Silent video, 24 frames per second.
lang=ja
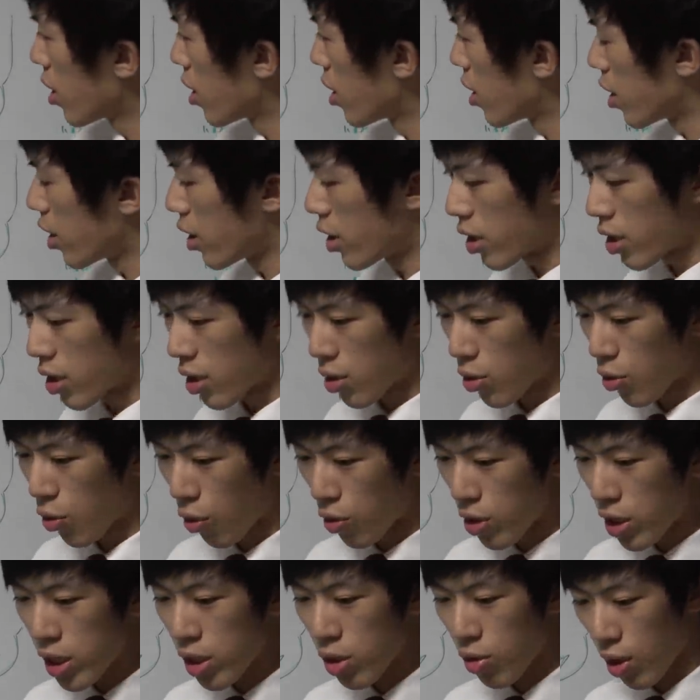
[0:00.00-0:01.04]
えー、
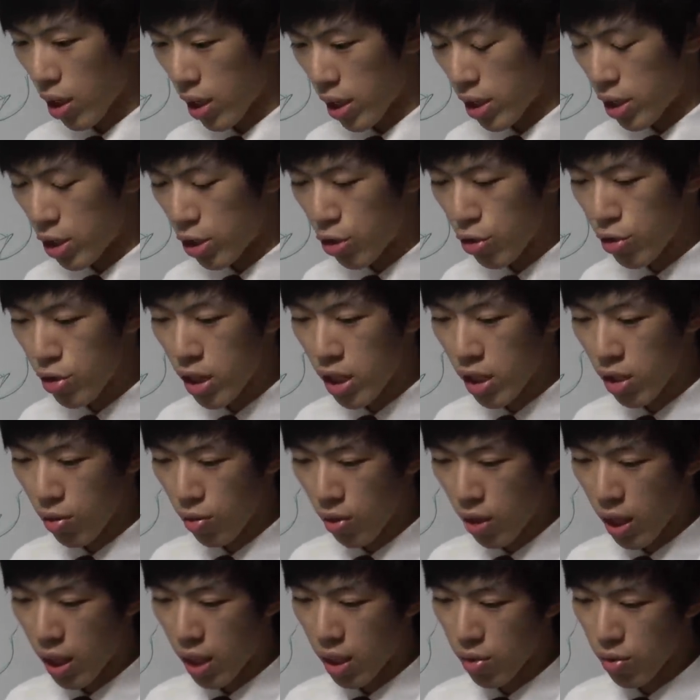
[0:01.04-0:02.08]
5人とかね10人と
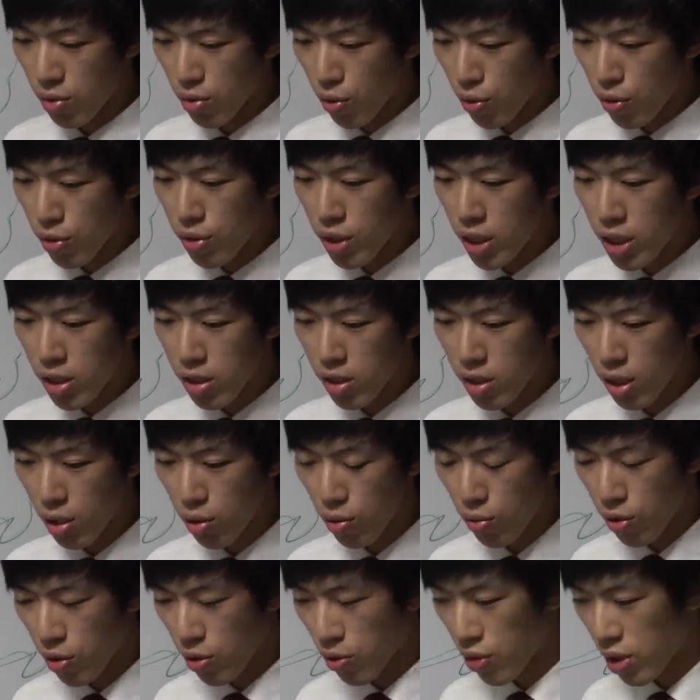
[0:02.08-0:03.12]
かあのそういう人数が
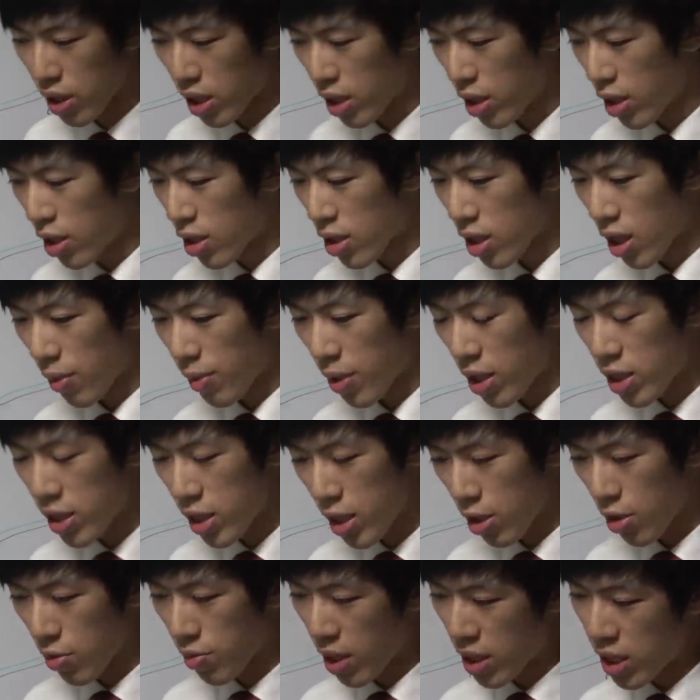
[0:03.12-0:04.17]
東京でたまに
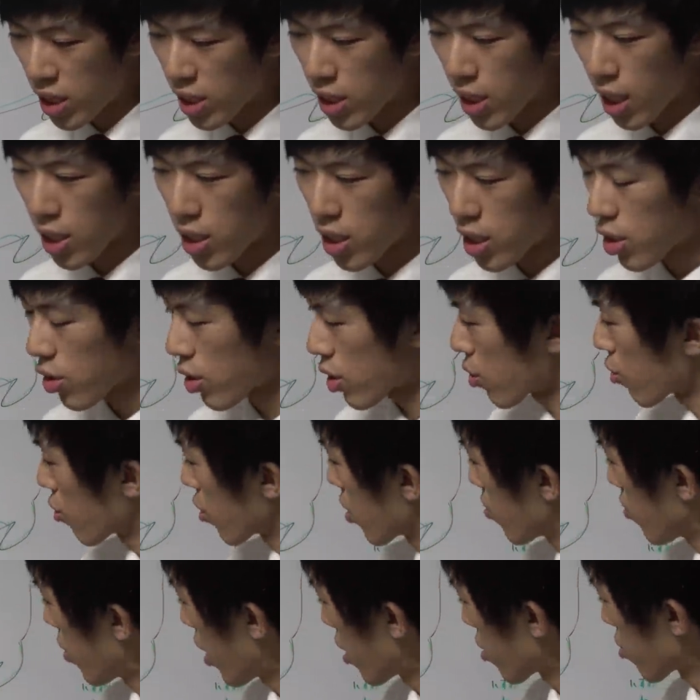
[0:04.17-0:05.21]
出る、まあ、23人とかそういう
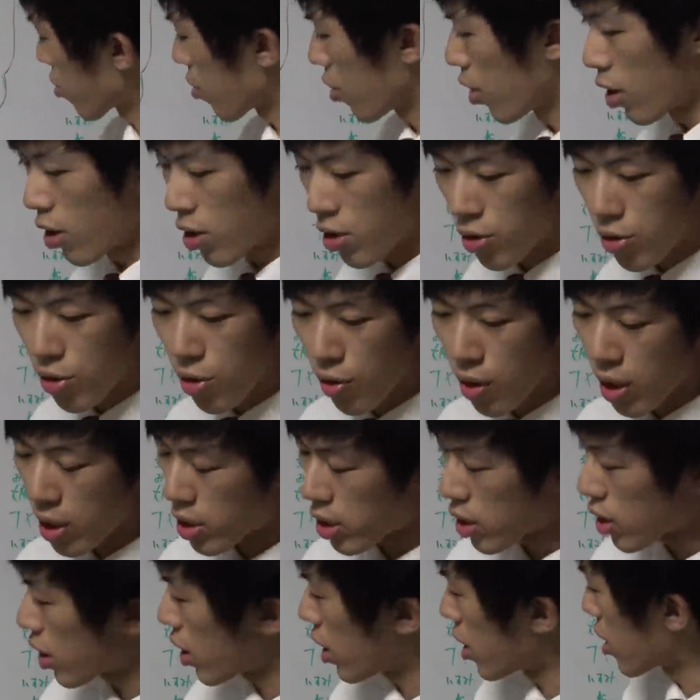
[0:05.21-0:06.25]
日もあるというような時期